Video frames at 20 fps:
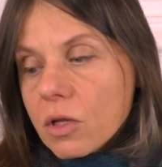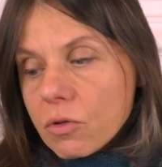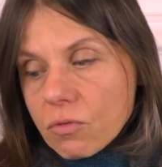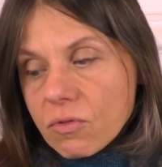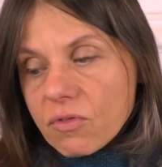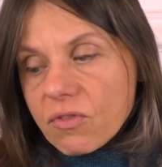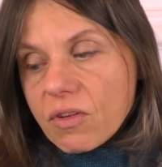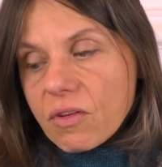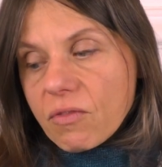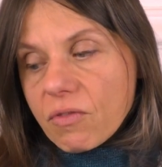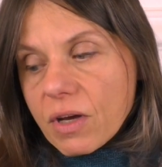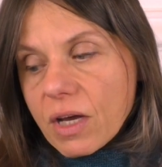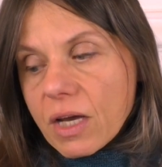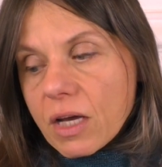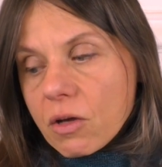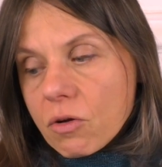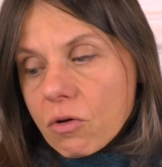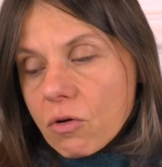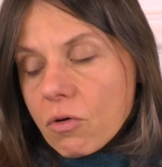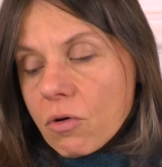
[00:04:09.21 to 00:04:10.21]
Donc c'est
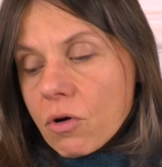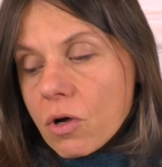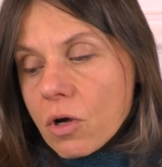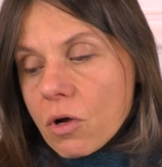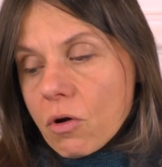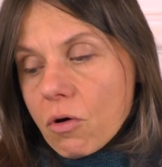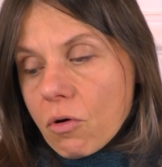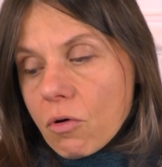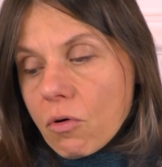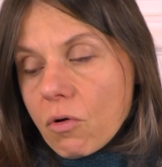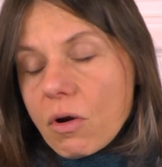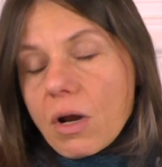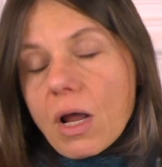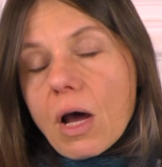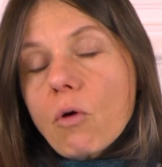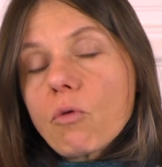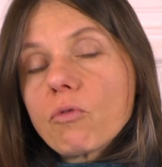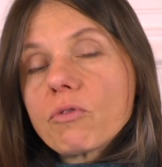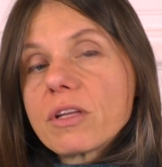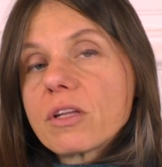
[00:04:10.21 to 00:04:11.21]
vrai que euh,
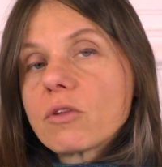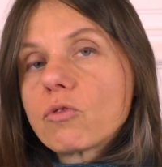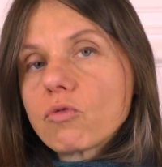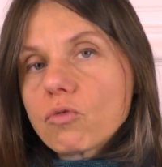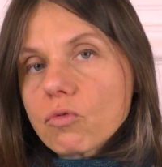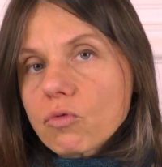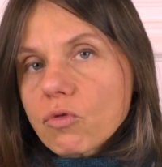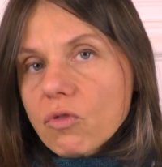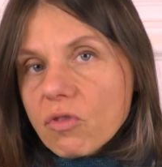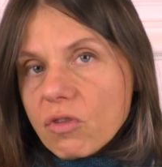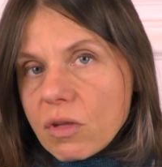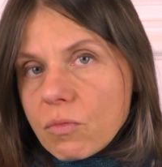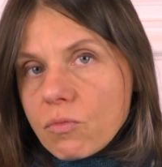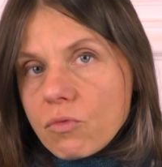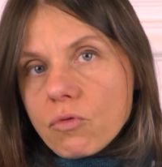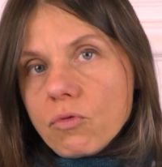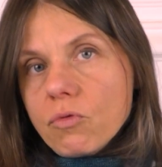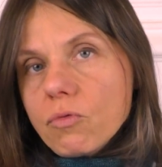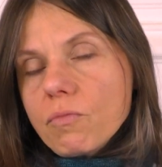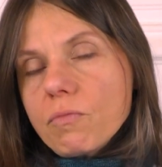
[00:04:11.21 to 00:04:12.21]
là, on est tout au
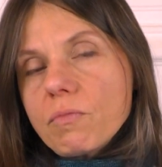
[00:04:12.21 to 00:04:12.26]
début,